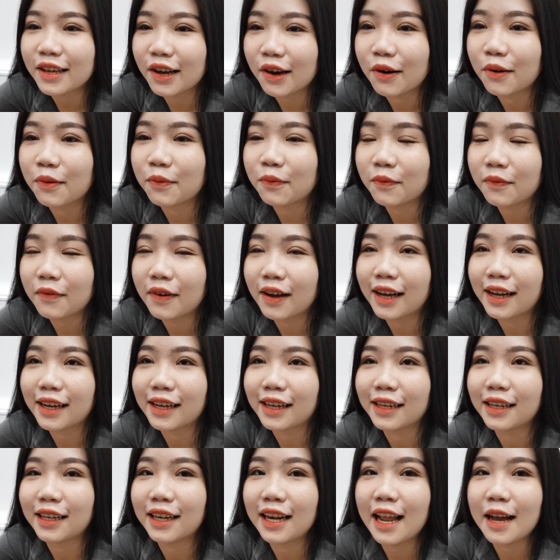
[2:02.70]
chọn
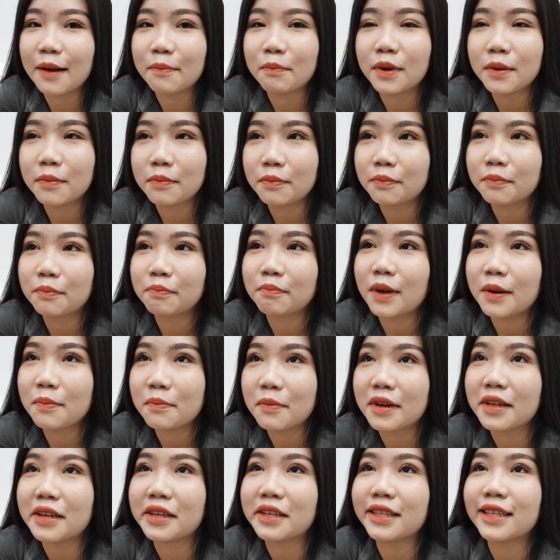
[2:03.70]
và làm bên
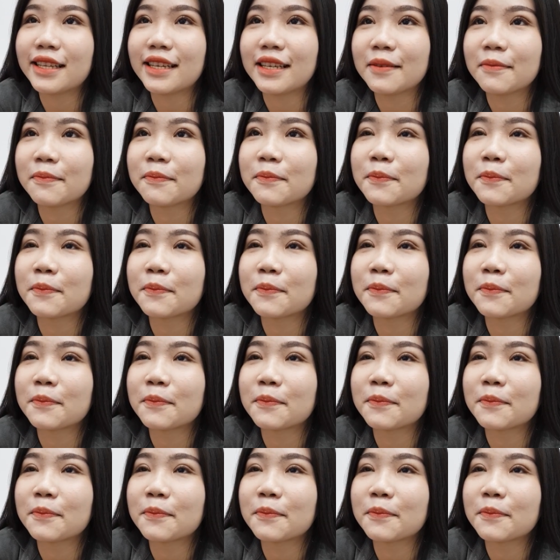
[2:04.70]
bên mình chị